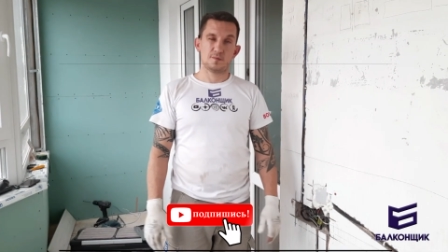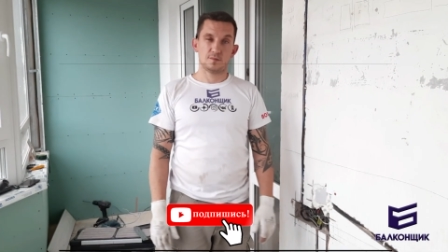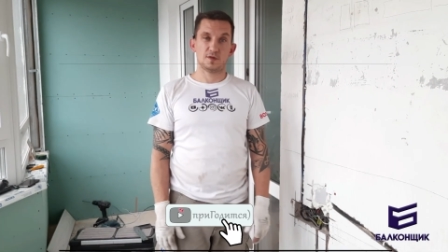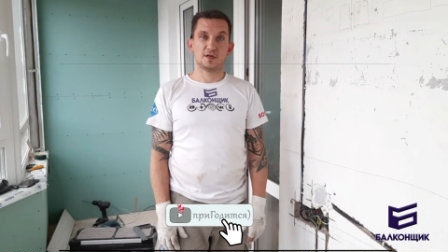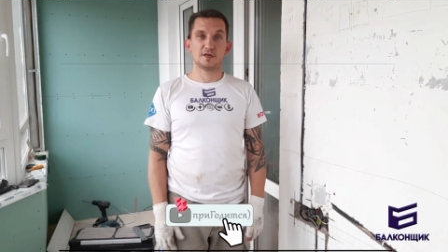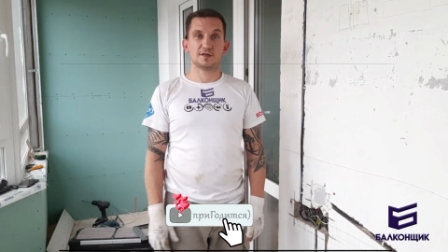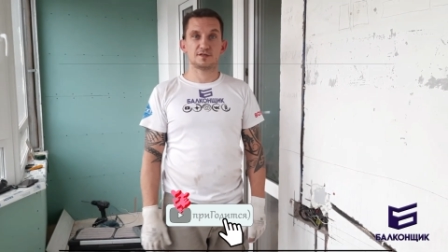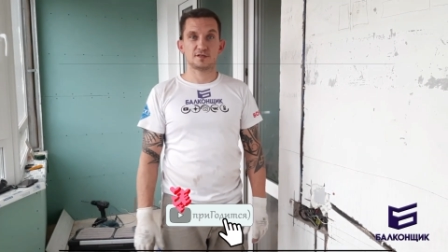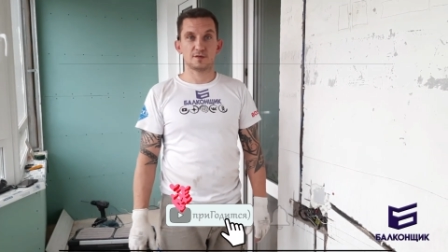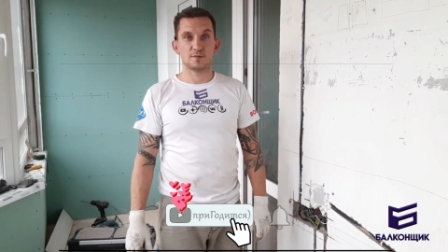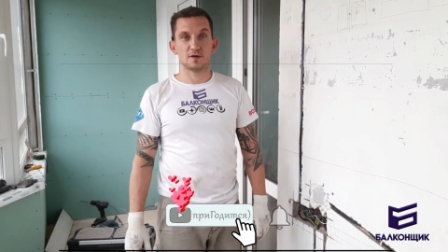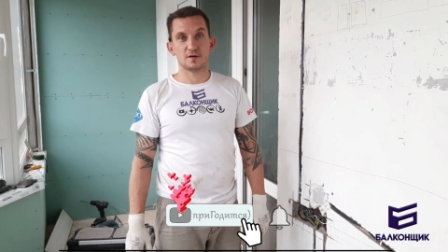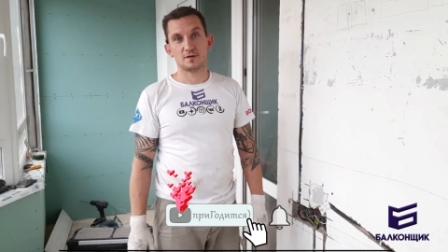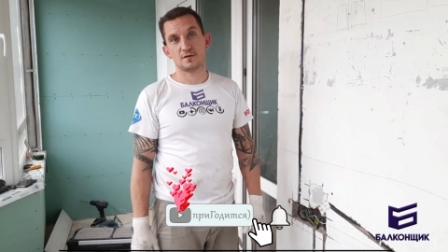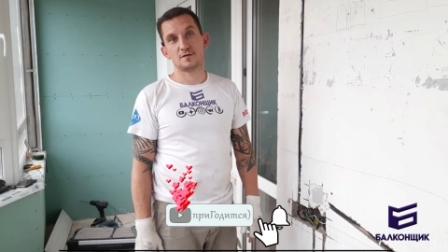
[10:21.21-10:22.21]
Берегите
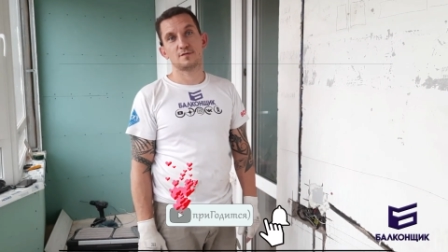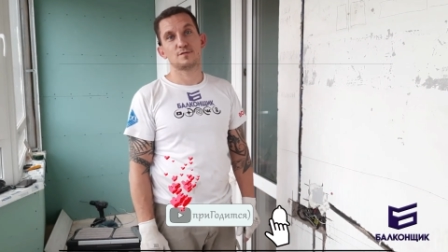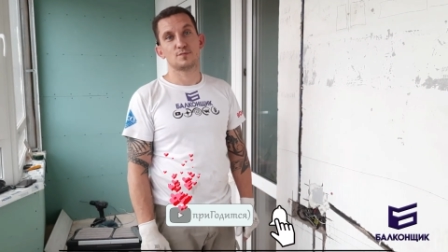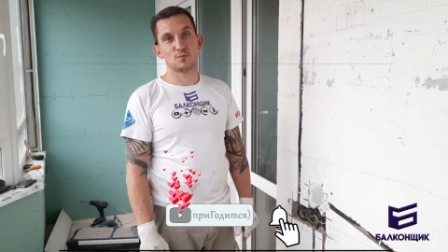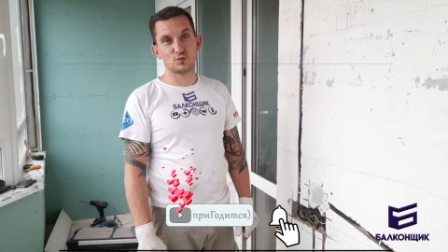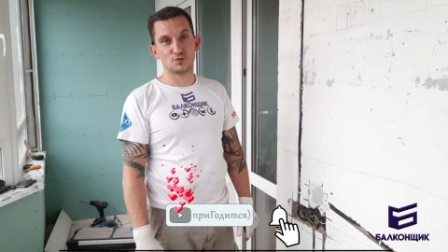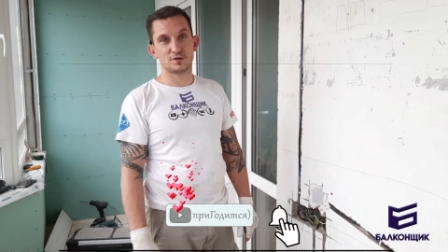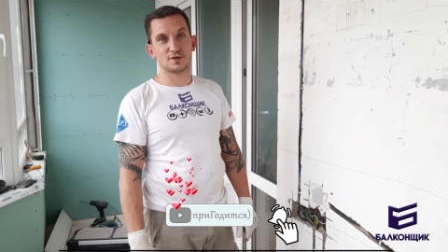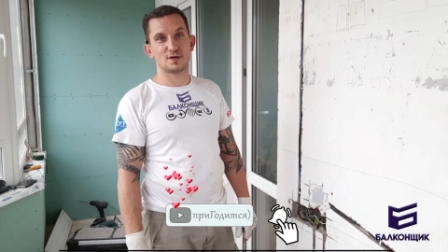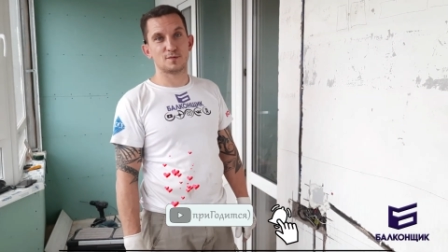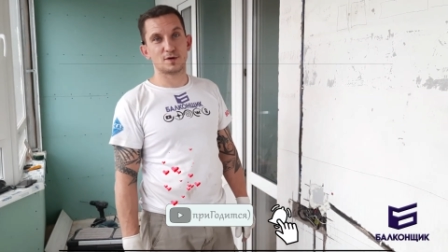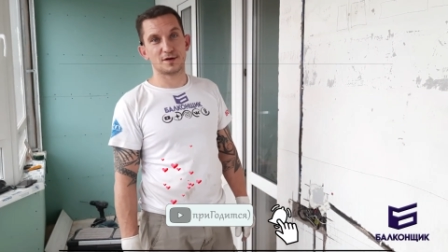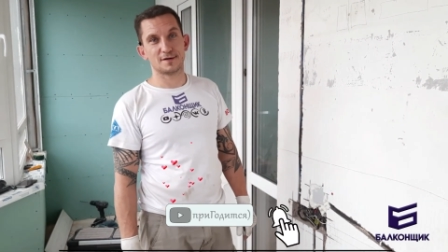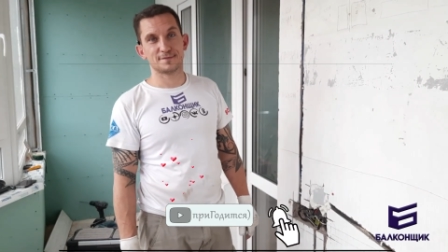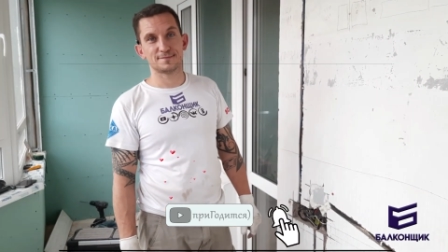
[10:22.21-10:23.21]
себя, будьте
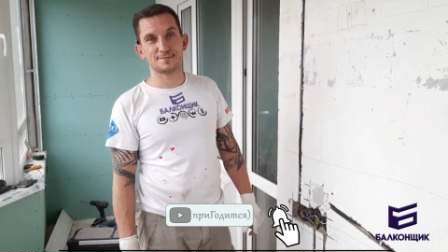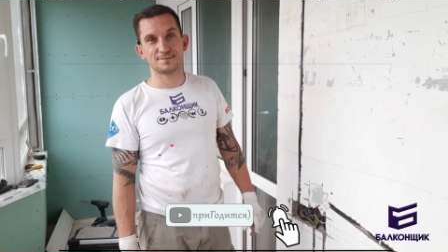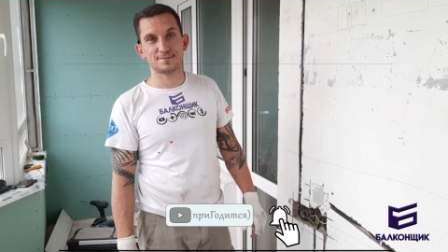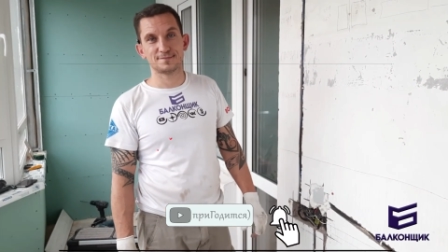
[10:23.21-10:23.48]
добрее.